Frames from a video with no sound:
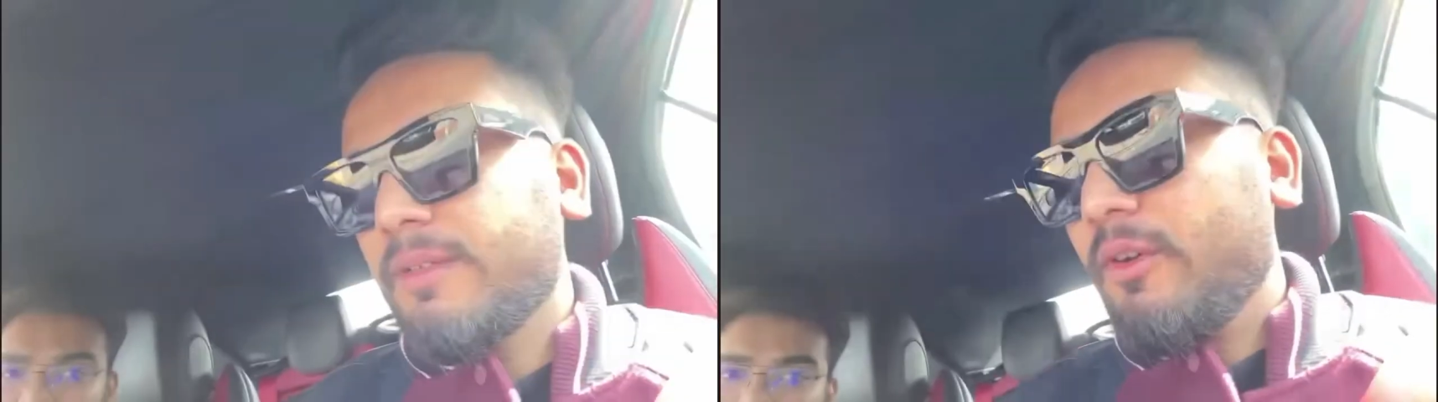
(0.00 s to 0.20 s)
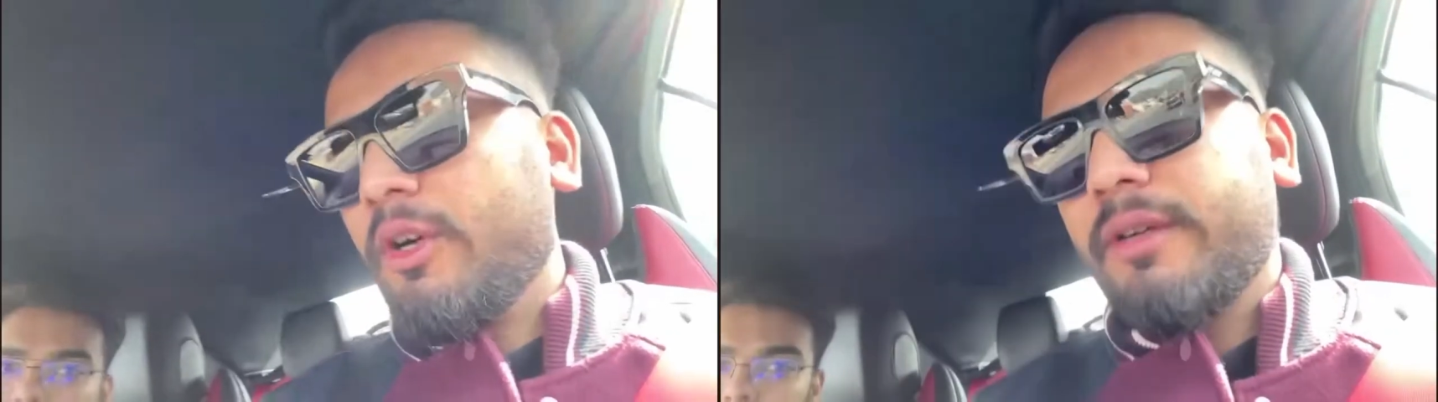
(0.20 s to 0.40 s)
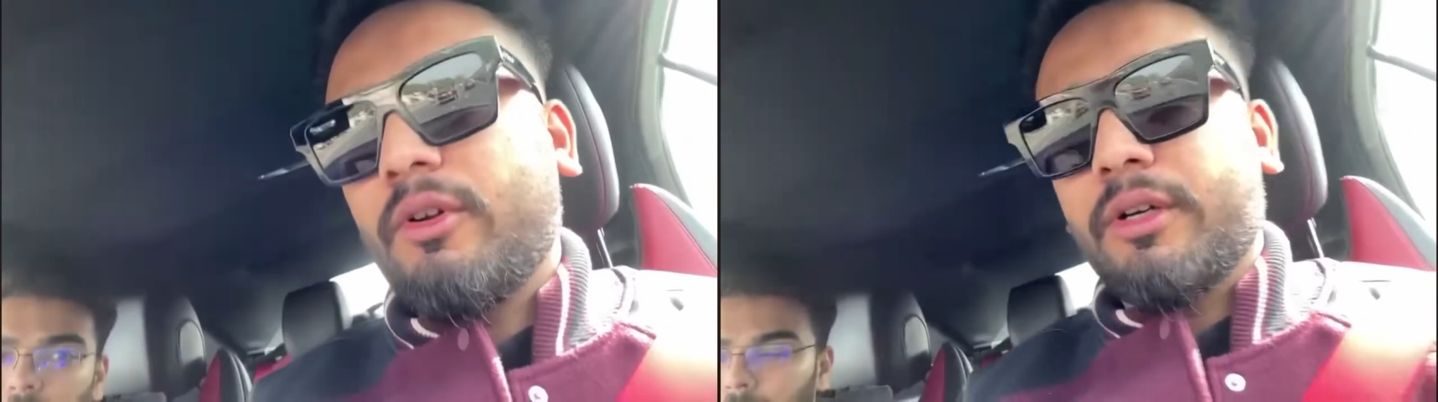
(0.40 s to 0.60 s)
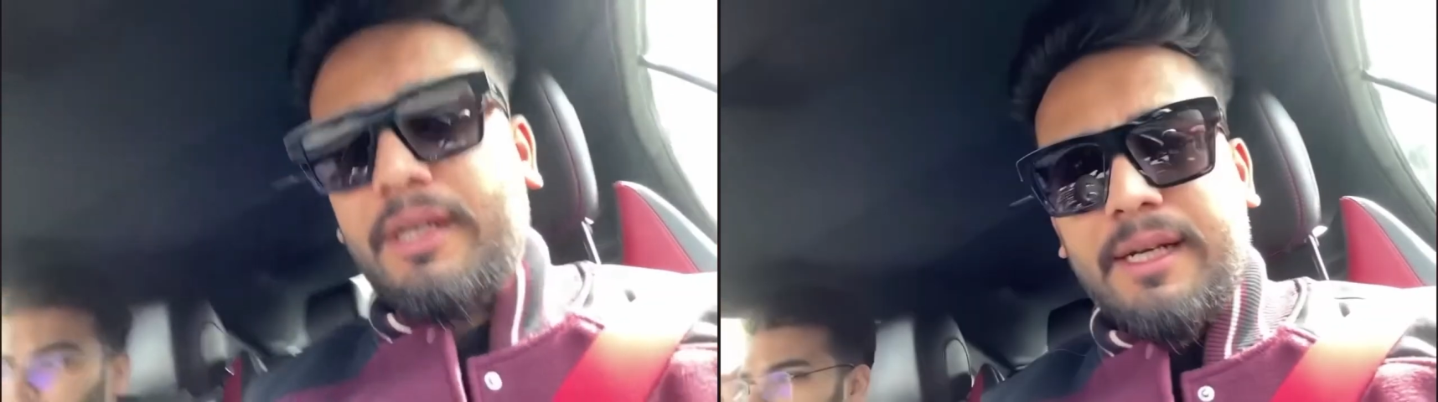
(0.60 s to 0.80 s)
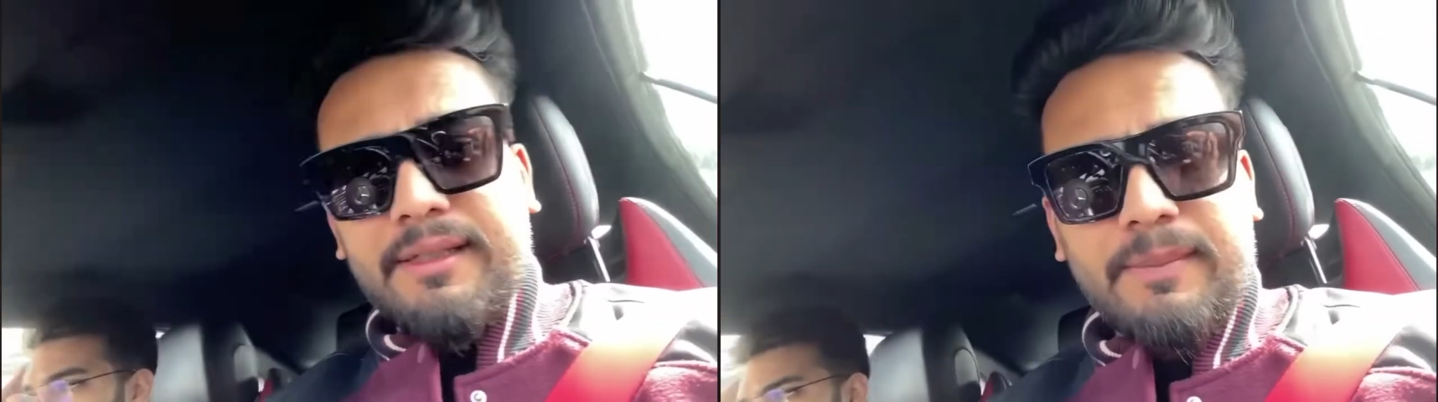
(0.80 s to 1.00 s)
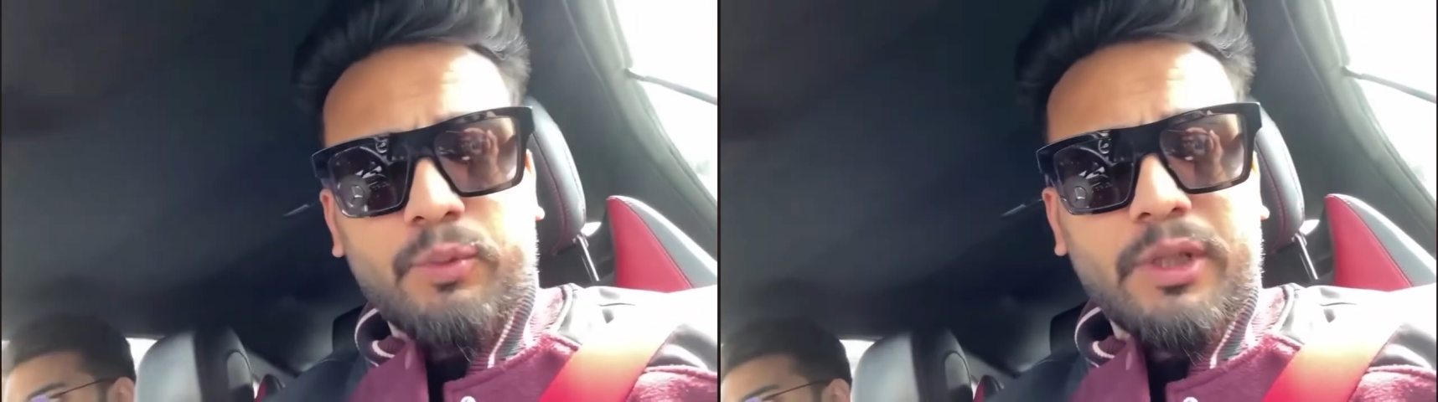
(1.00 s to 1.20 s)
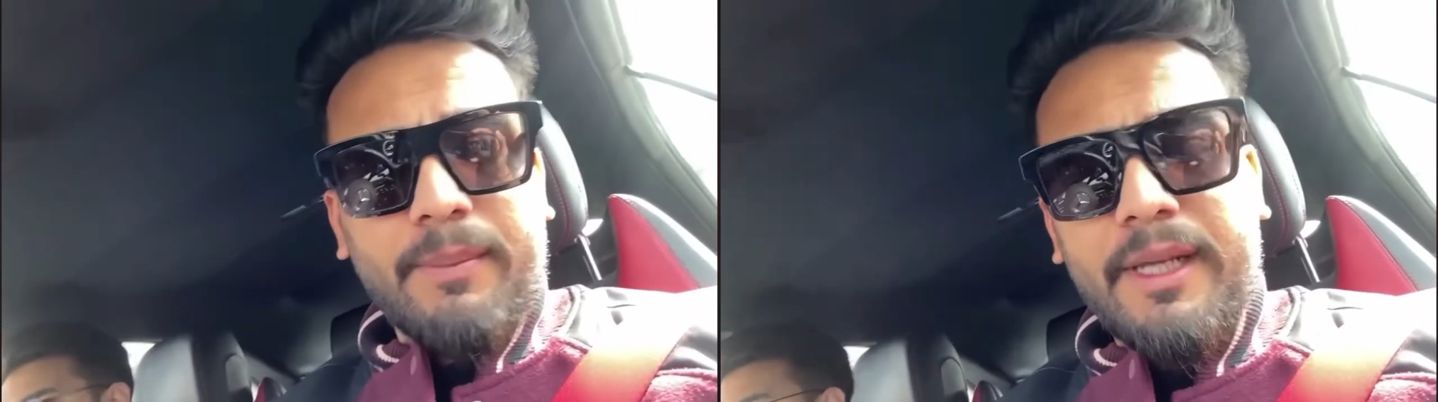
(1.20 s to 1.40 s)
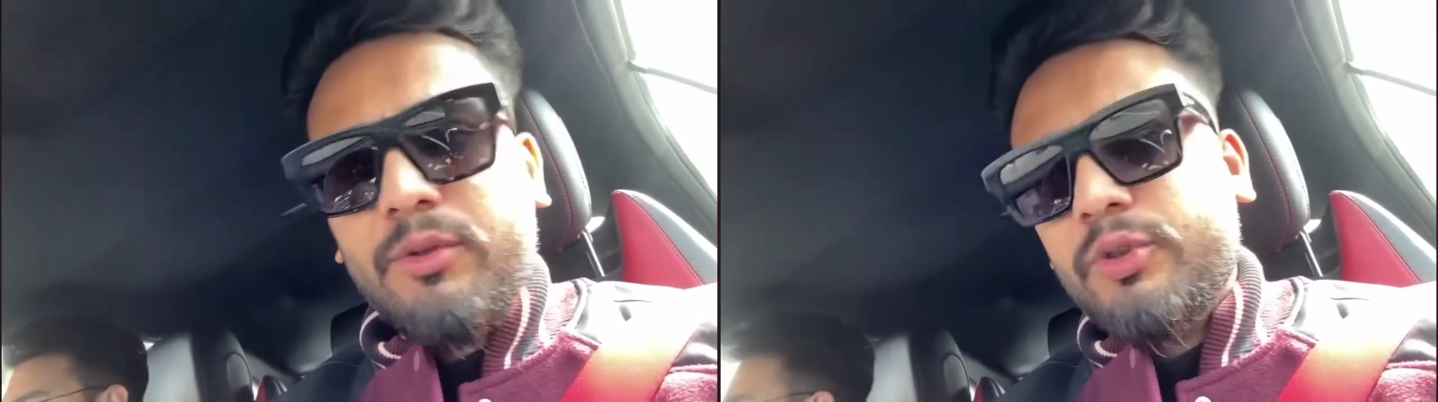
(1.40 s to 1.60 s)
टाइम से ब्लॉग व्लॉग निकाल रहे सब पूछ रहे
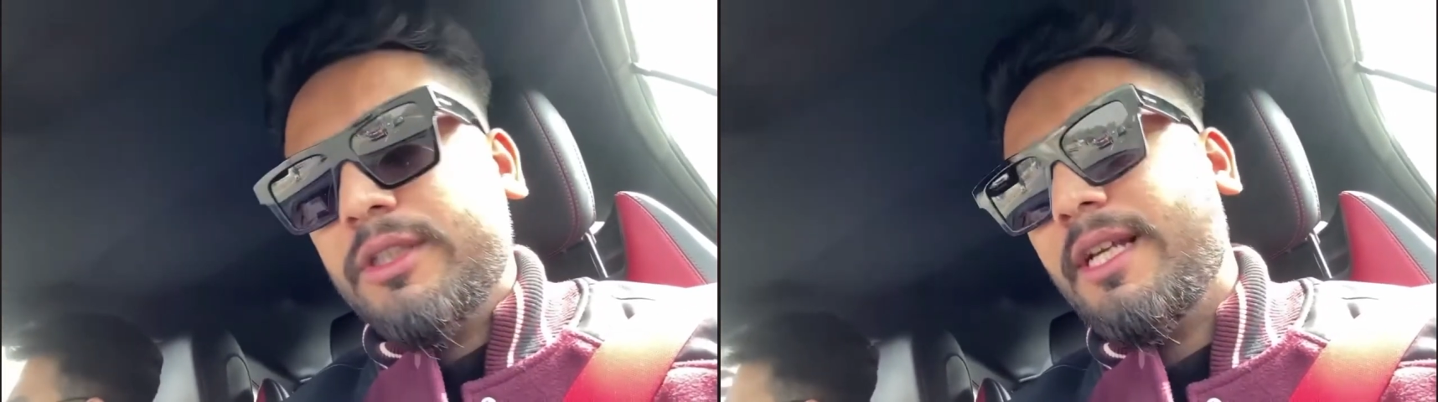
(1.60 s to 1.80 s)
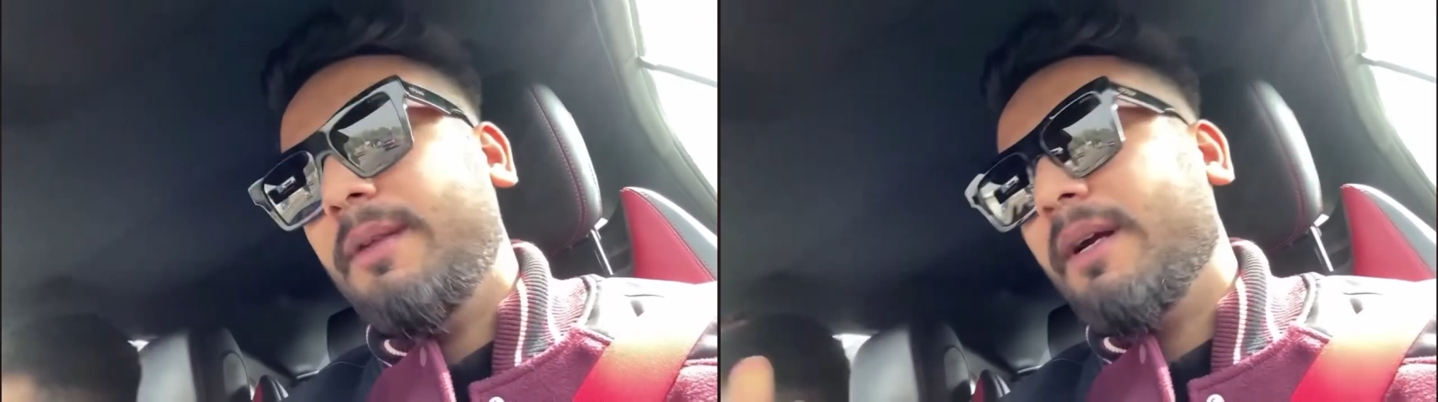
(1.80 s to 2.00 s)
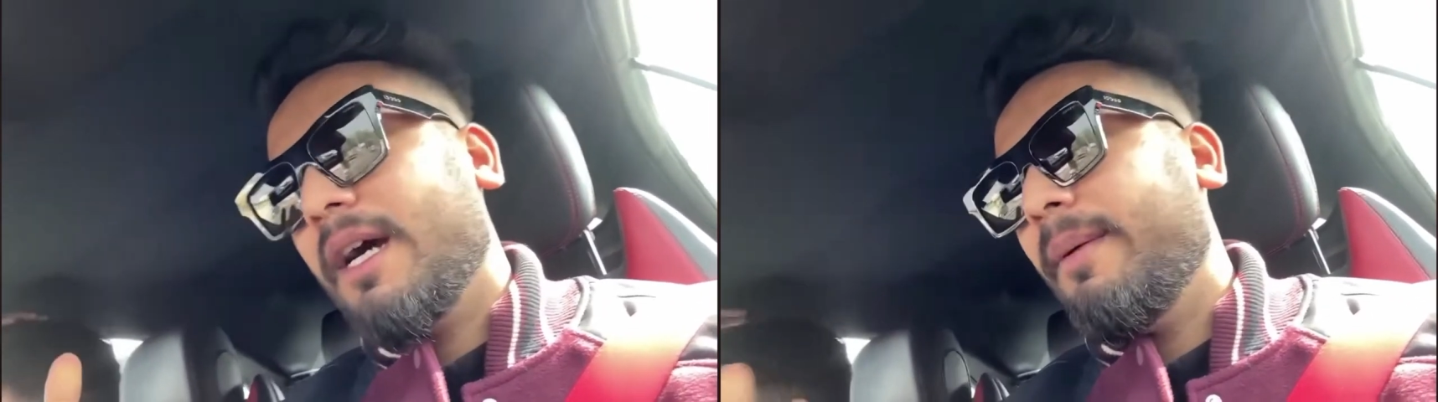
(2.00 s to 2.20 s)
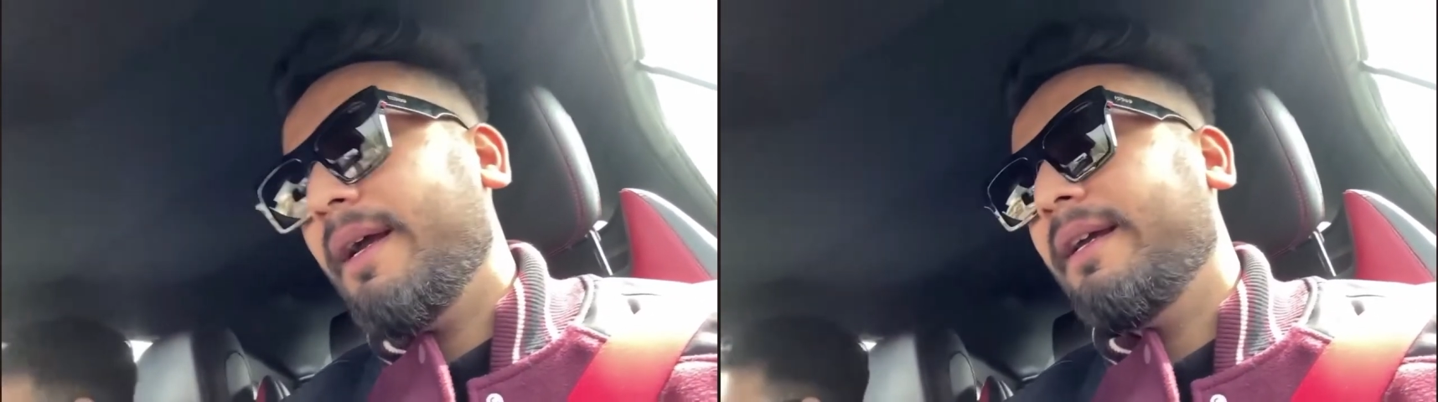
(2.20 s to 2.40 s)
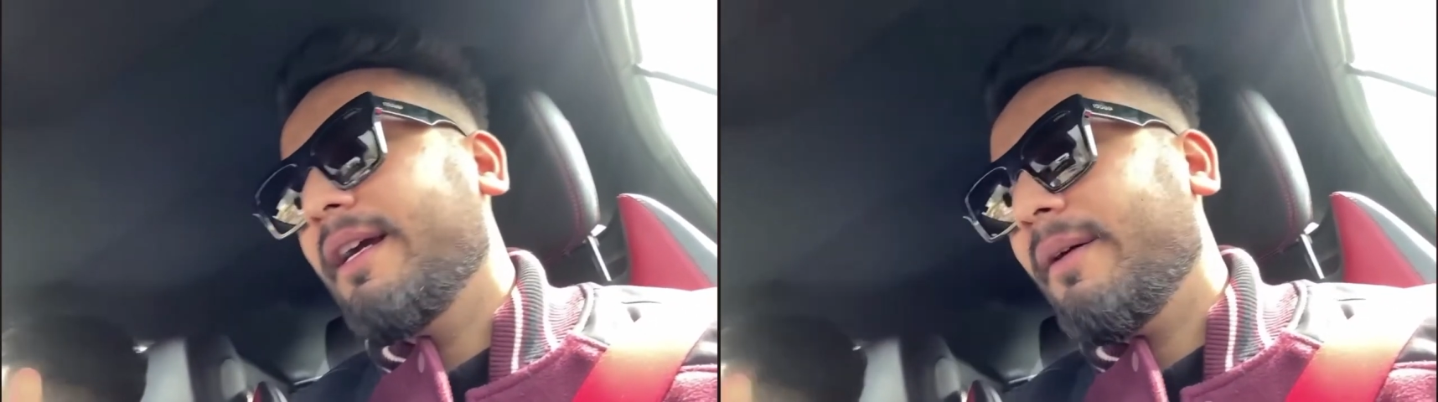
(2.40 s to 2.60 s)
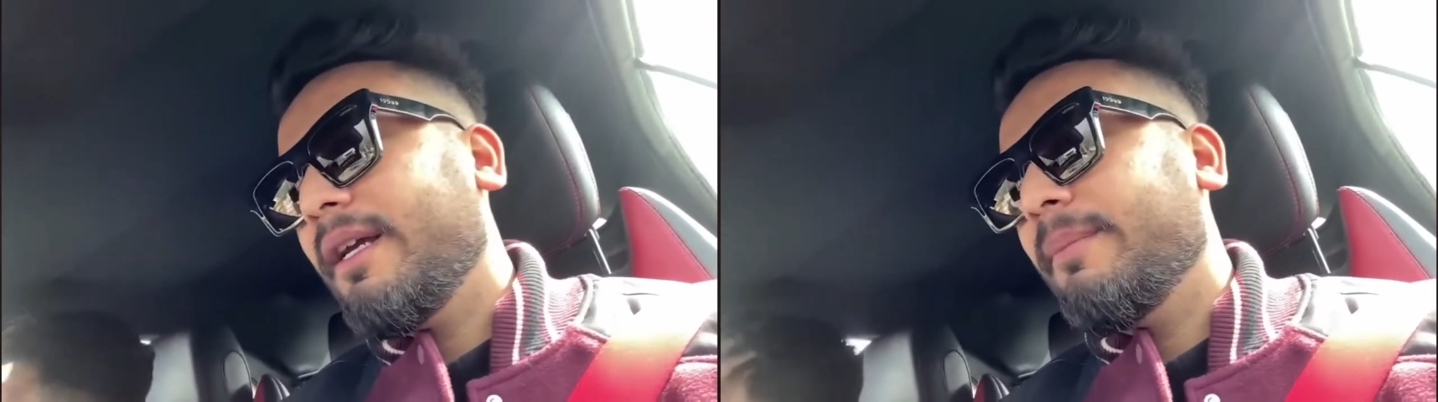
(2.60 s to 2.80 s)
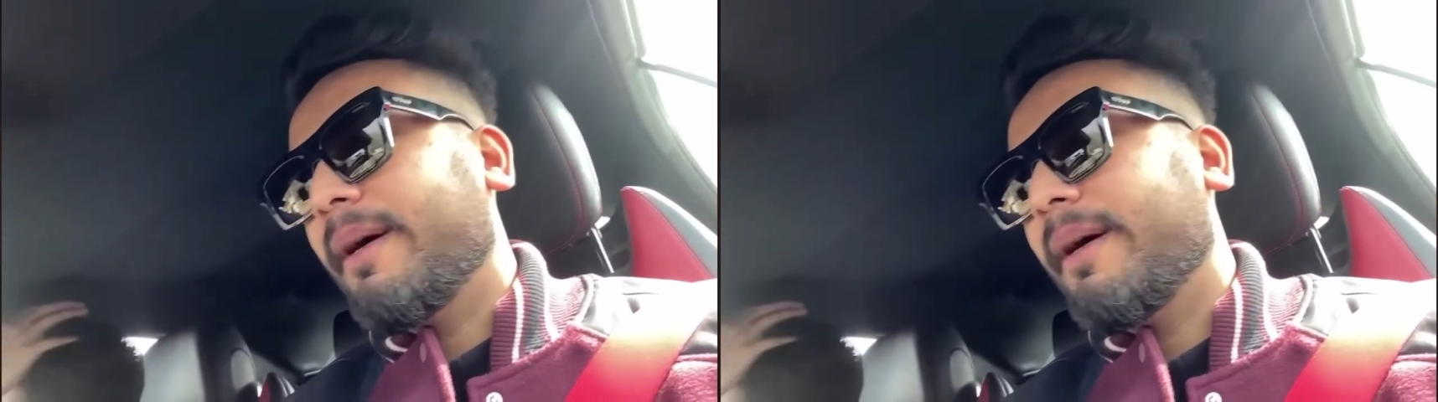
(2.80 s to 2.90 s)
भाई दूसरे चैनल पे कब आएगी भाई